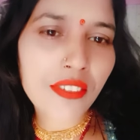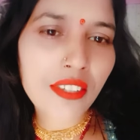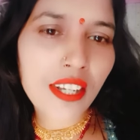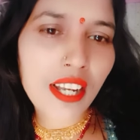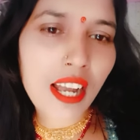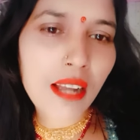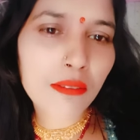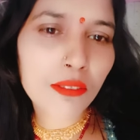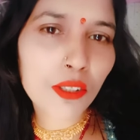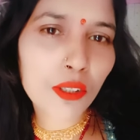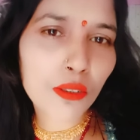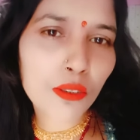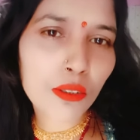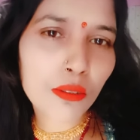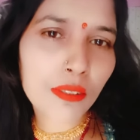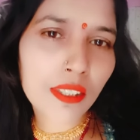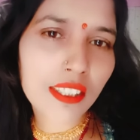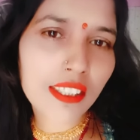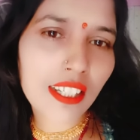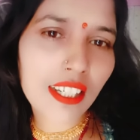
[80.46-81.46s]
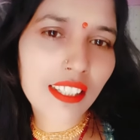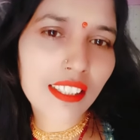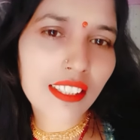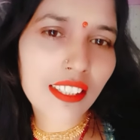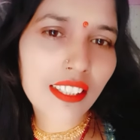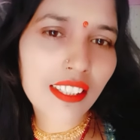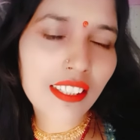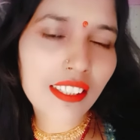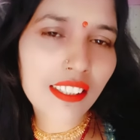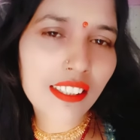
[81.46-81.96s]
आप ज़रूर बताइए
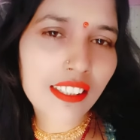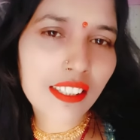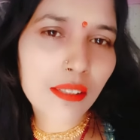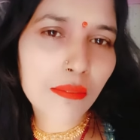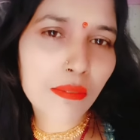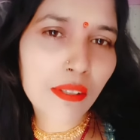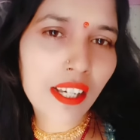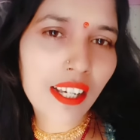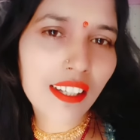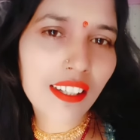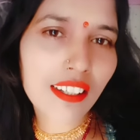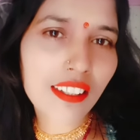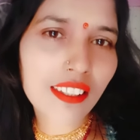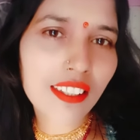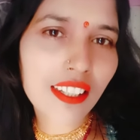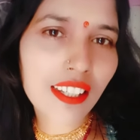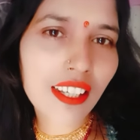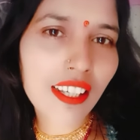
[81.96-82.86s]
कृपया करके